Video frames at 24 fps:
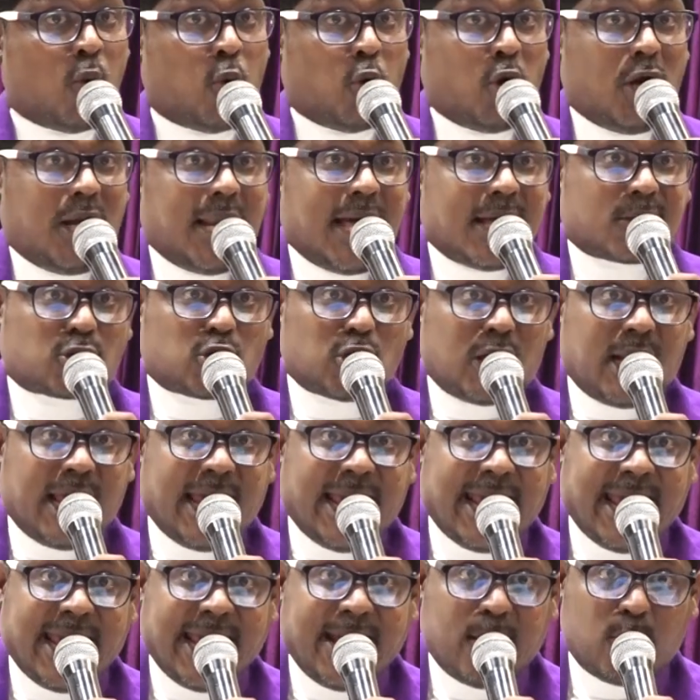
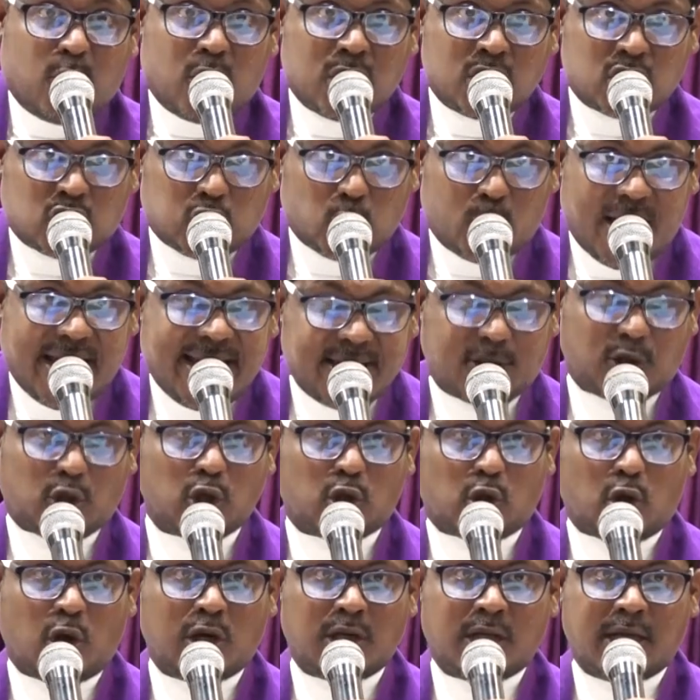உள்ளத்திலே ஒன்று
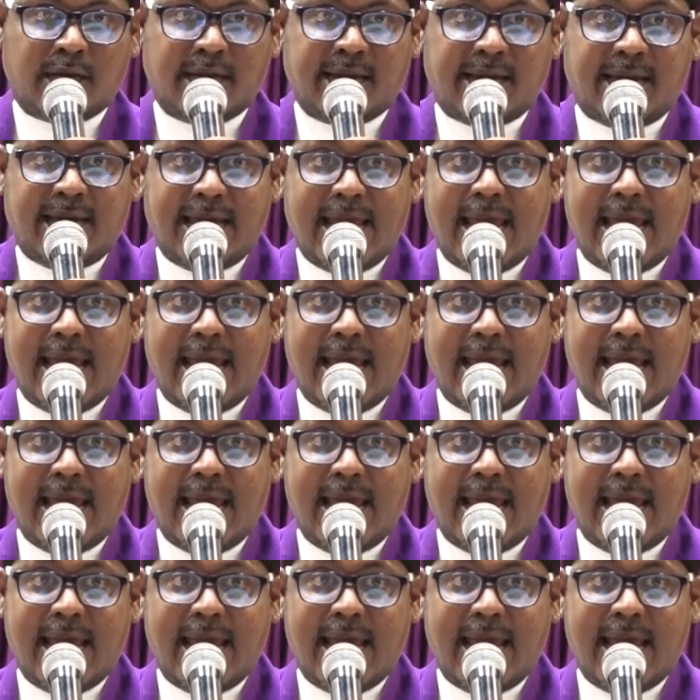வைத்துக்கொண்டு